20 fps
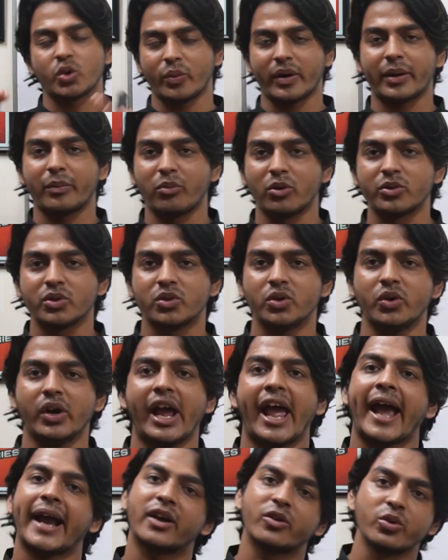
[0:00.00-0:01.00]
তোমার বন্ধু
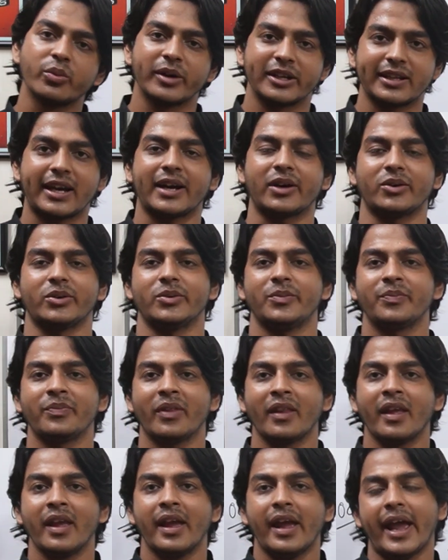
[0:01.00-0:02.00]
এক রুমে থাকো
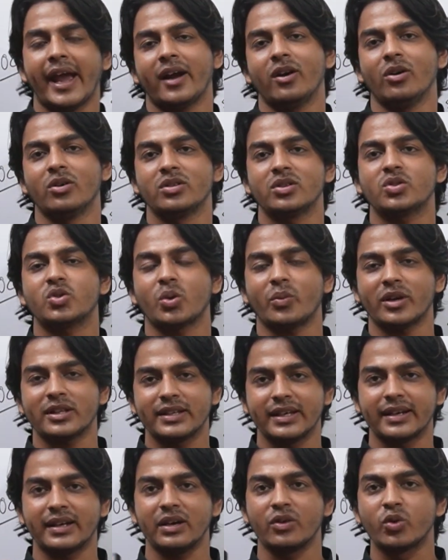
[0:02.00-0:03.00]
এখন
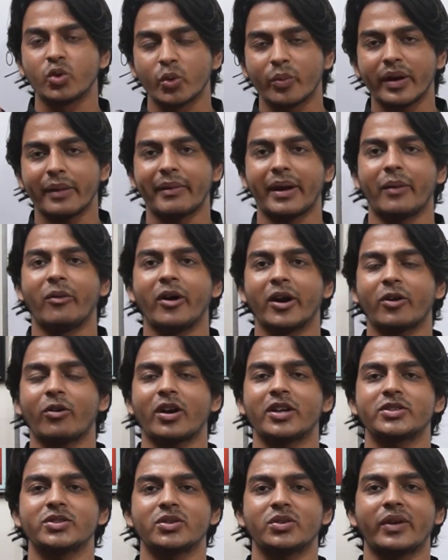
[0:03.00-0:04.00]
তোমাদের রুমে ব্যবহার
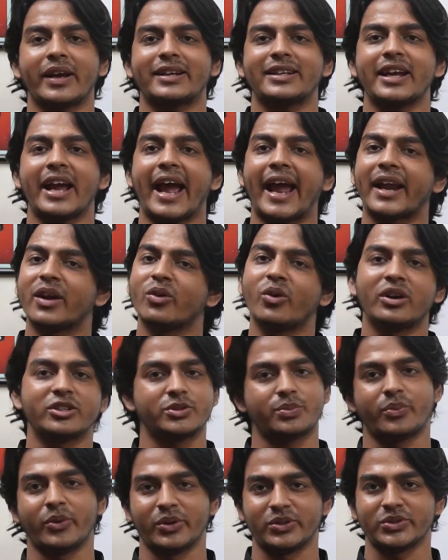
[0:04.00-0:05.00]
করার জন্য একটা হ্যান্ড ওয়াশ
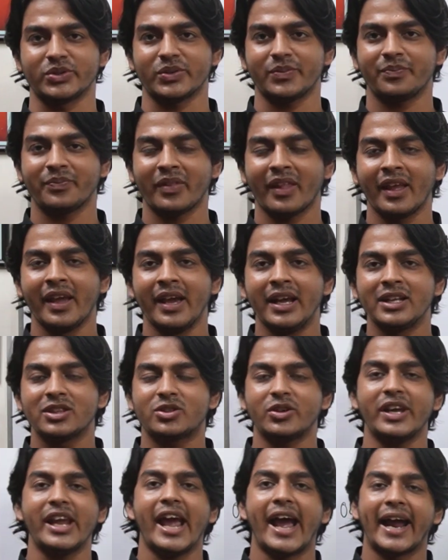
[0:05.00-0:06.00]
প্রয়োজন
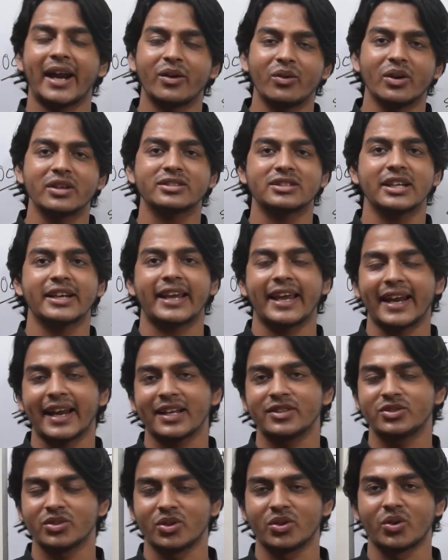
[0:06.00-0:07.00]
তো এই হ্যান্ড ওয়াশটা
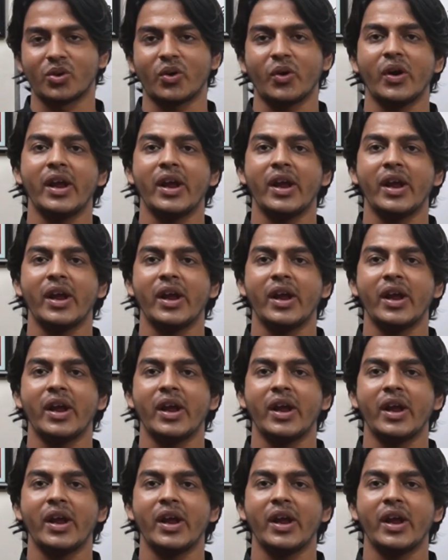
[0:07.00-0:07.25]
কেনার জন্য